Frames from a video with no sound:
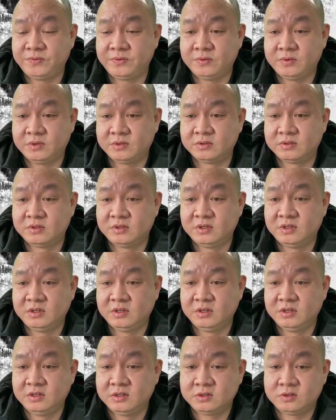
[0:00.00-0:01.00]
Đúng.
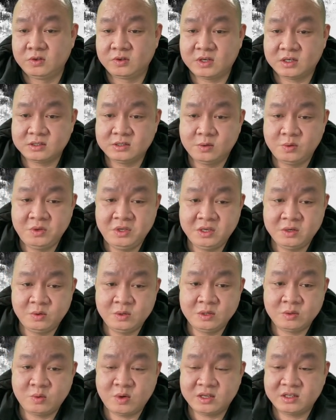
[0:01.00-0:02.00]
rồi các dấu
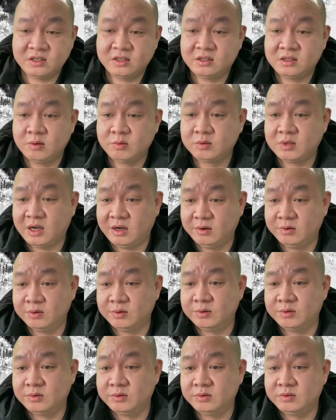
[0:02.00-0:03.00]
hiệu liên quan tới thông
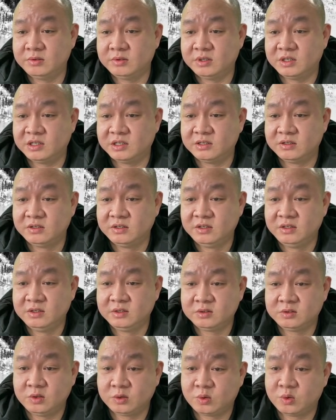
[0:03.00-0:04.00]
thầu à,
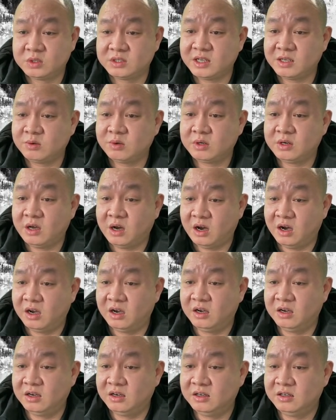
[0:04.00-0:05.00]
rồi quân xanh quân
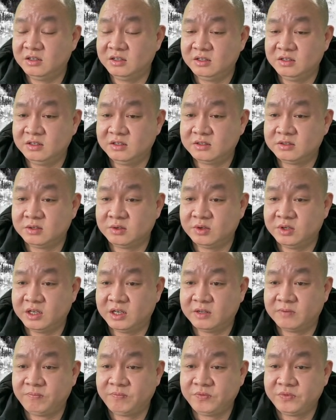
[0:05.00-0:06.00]
đỏ rồi
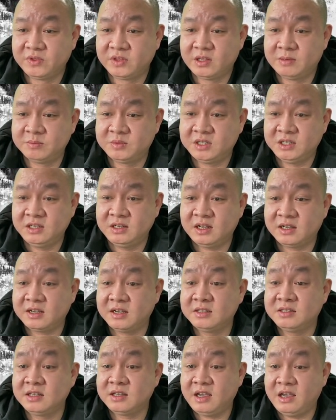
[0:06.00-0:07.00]
à, thậm chí là
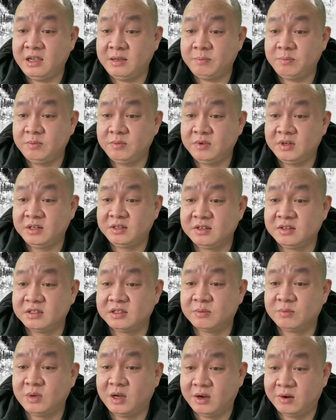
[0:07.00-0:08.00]
gây sức ép người
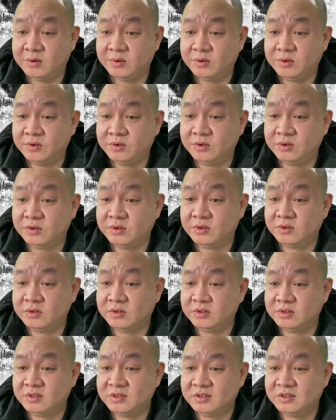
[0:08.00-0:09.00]
chấm thầu
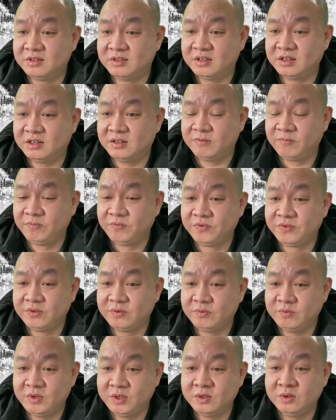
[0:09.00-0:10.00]
à,
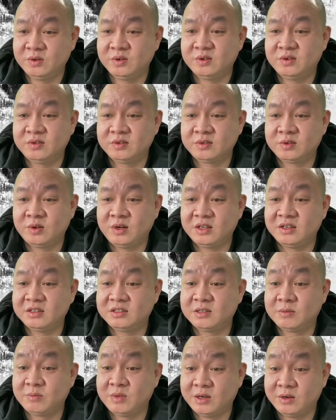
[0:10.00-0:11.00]
ví dụ tôi là
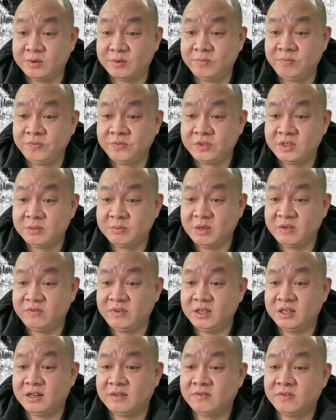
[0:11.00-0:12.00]
người chấm thầu nhưng bởi
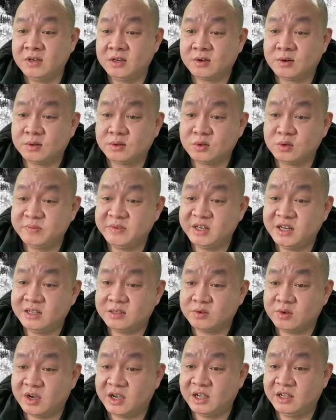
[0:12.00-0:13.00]
vì là vợ con tôi bị
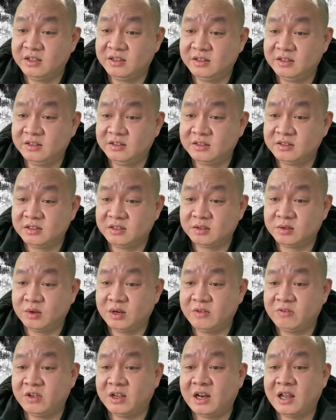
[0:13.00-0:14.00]
đe dọa thì
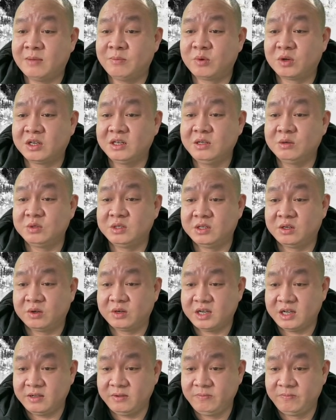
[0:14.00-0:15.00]
tôi lại phải làm một cái điều gì
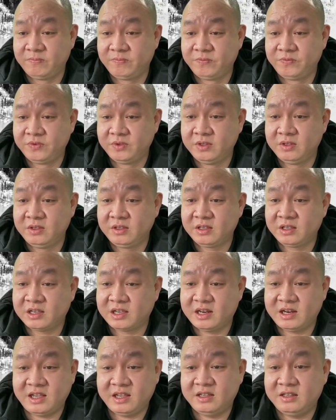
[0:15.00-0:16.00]
đó khác
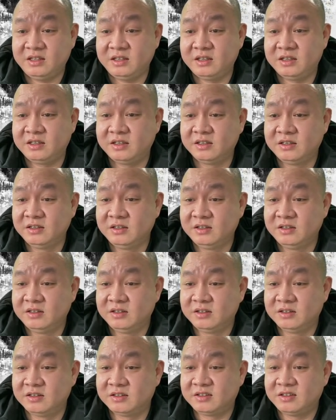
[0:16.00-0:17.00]
cái này thì
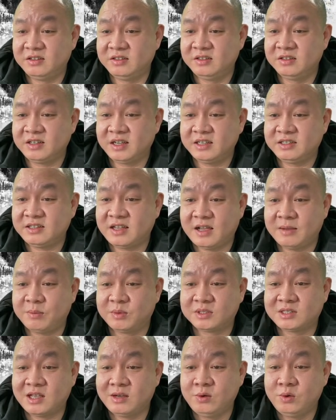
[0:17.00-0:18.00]
à, thì những anh
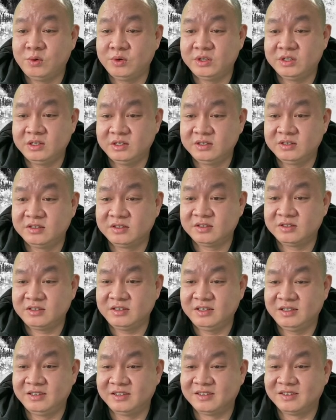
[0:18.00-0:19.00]
chàng mà xã hội ấy,
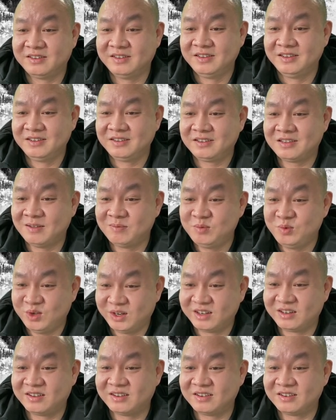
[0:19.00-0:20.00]
thì thấm
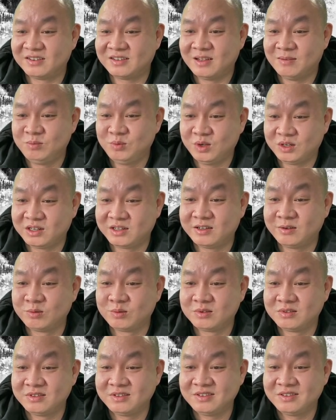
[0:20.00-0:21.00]
nhuần thấm nhuần cái,
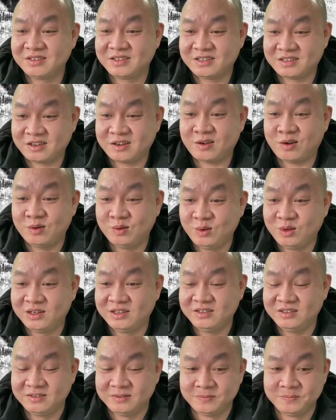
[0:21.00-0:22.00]
cái, cái đó luôn á